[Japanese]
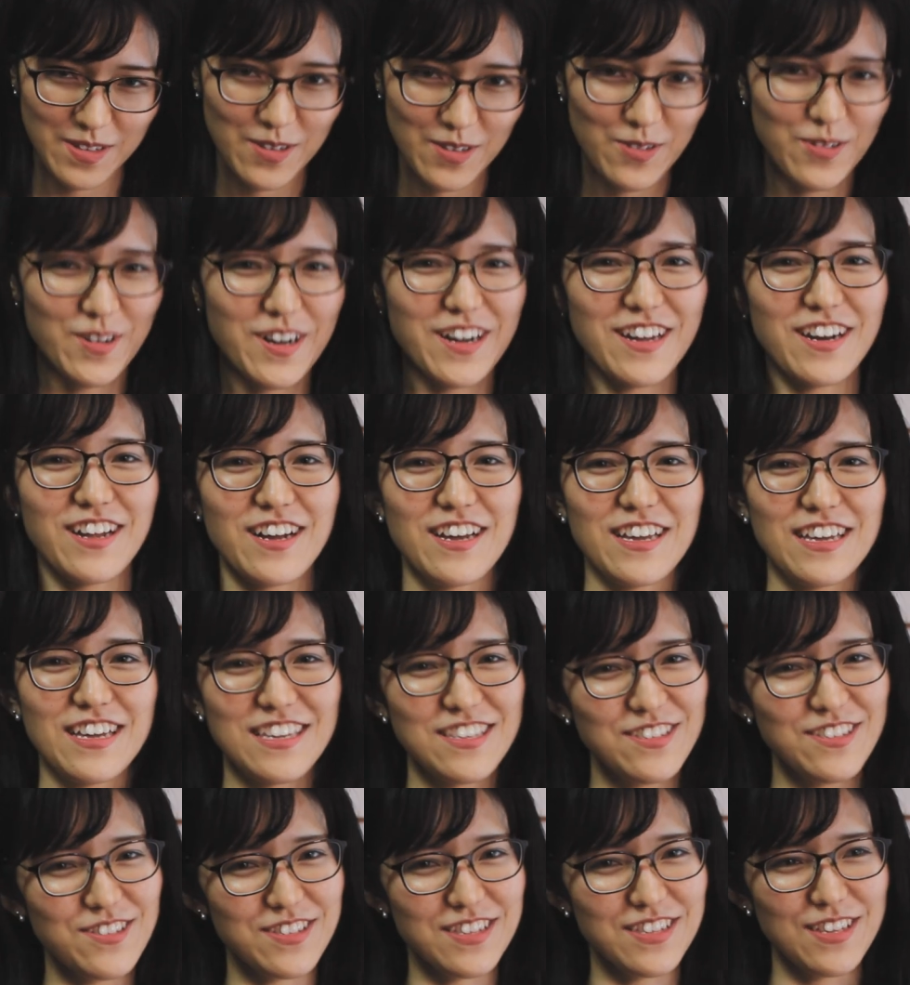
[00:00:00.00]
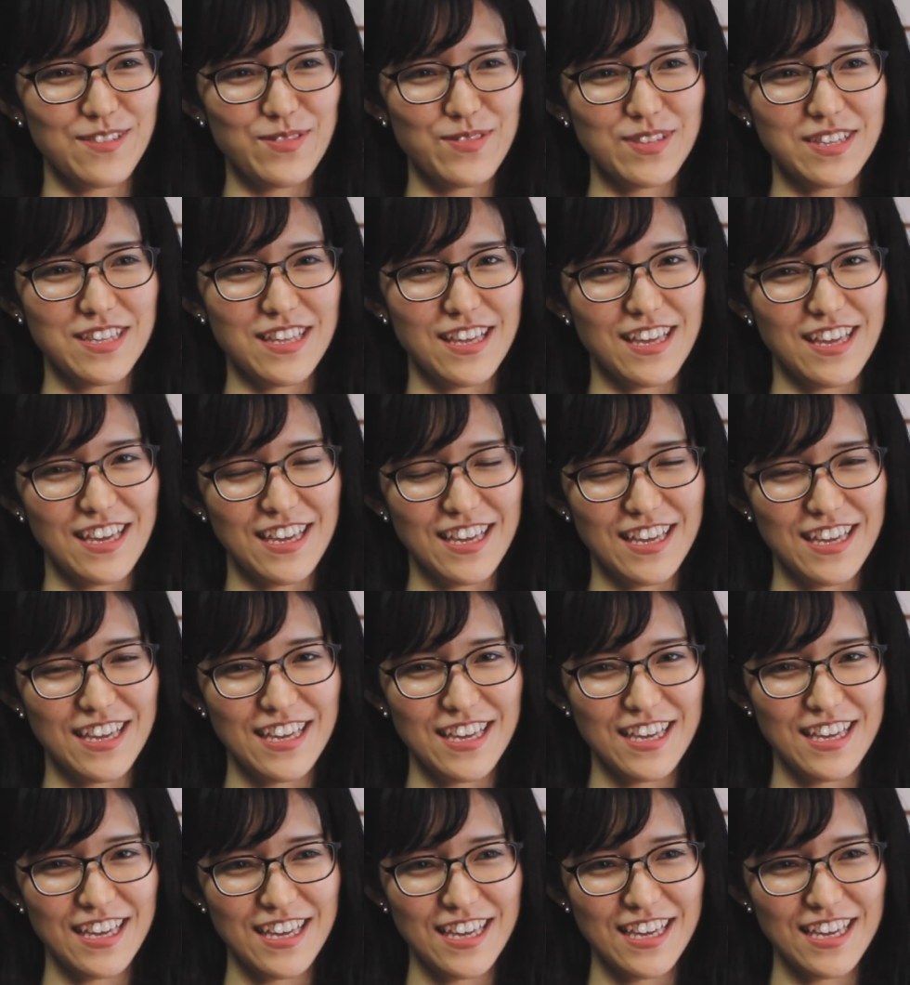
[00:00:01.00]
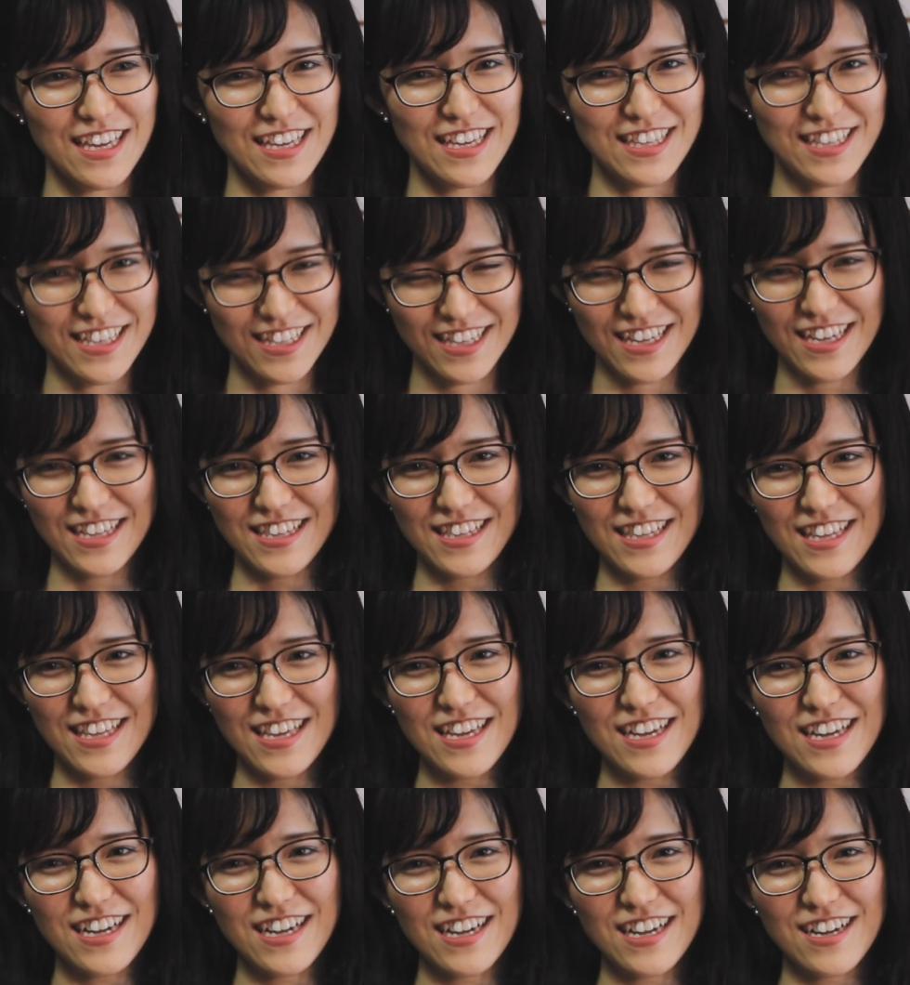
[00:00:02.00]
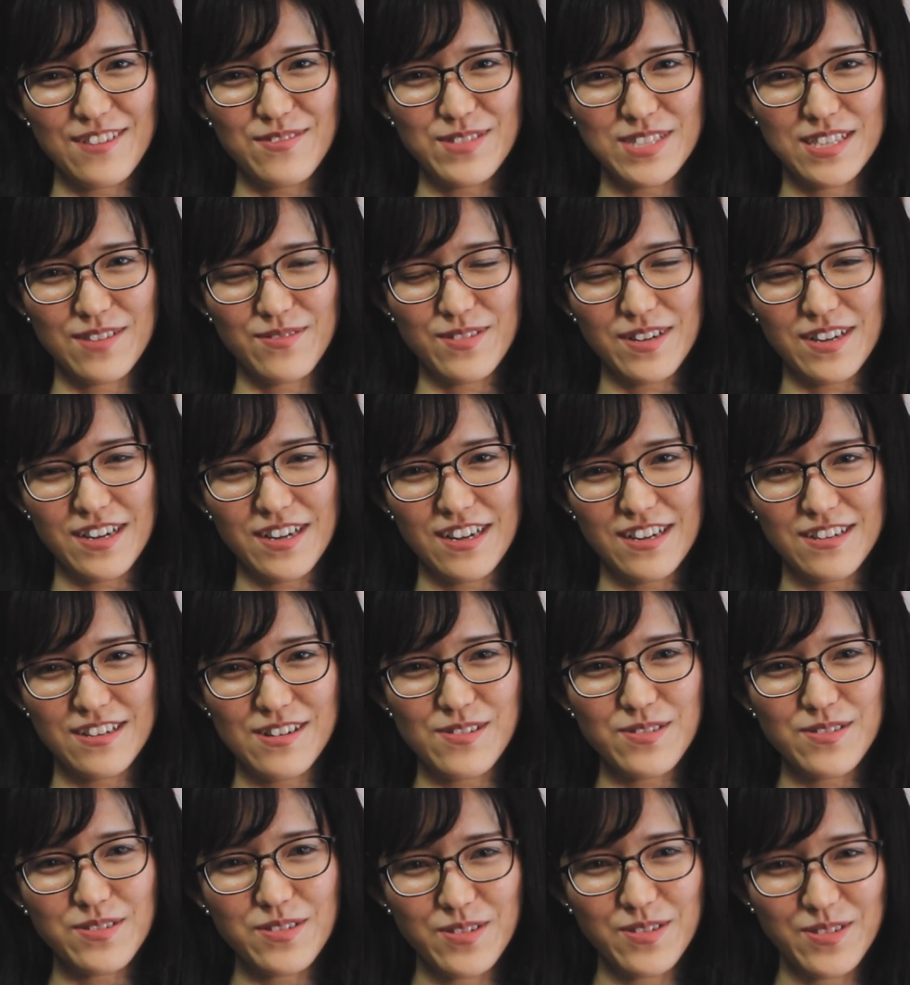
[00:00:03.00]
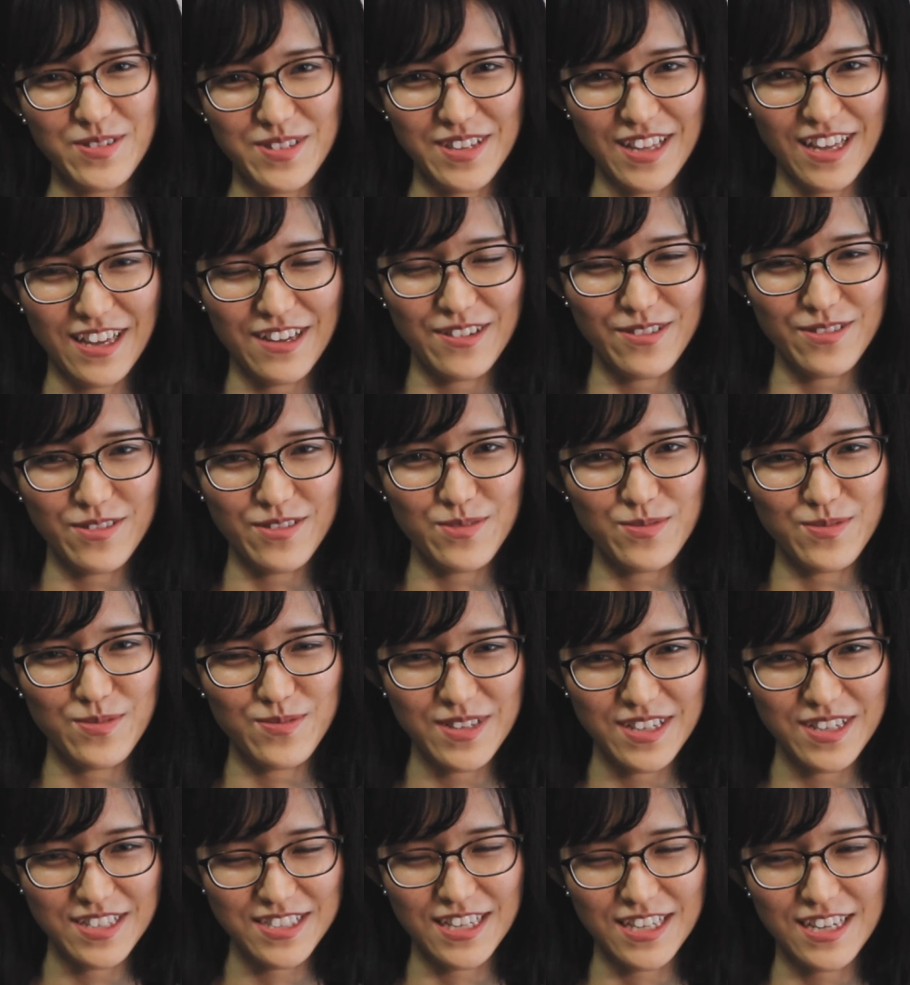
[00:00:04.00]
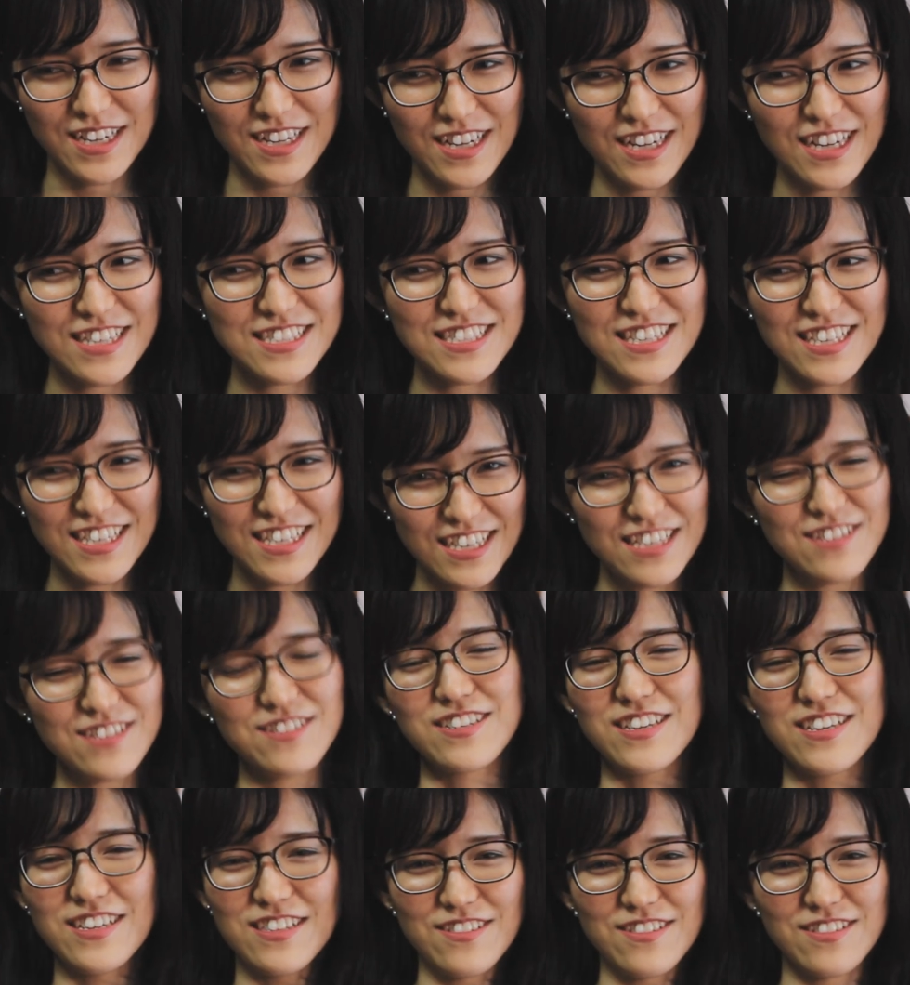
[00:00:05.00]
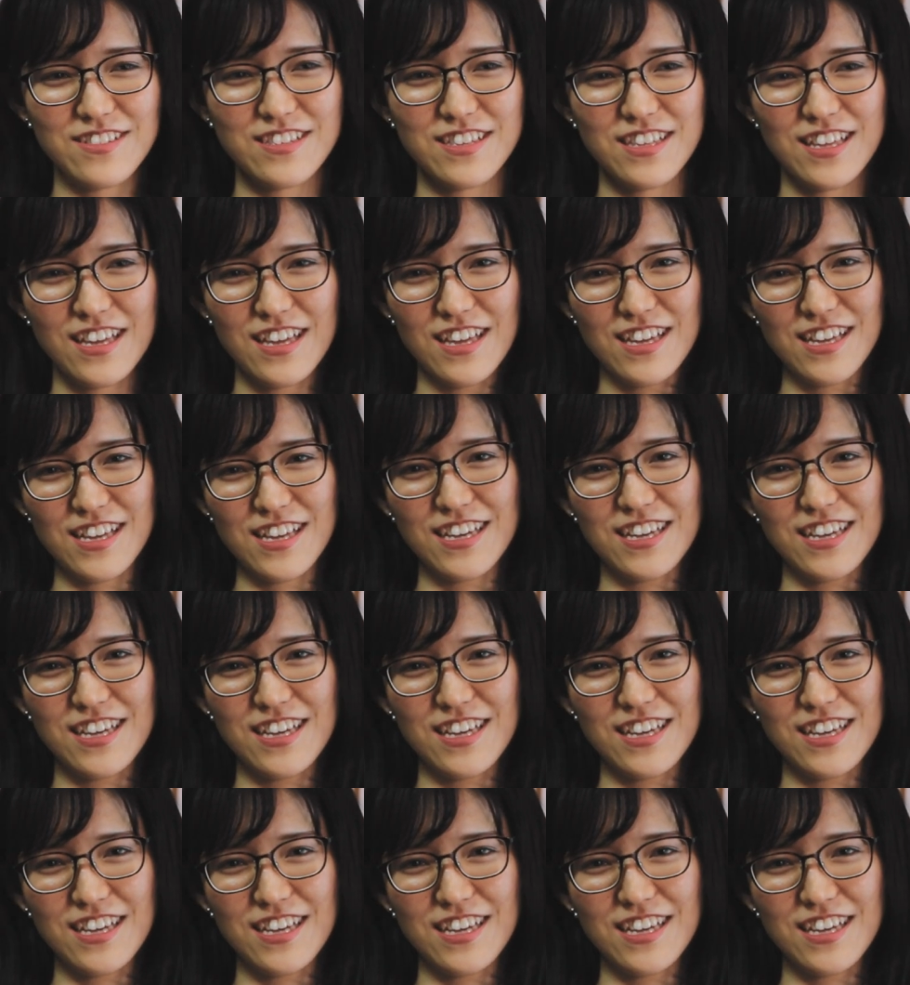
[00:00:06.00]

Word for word: 今日から祈ってみていただいて神様からの答えを皆さんがぜひ受け取って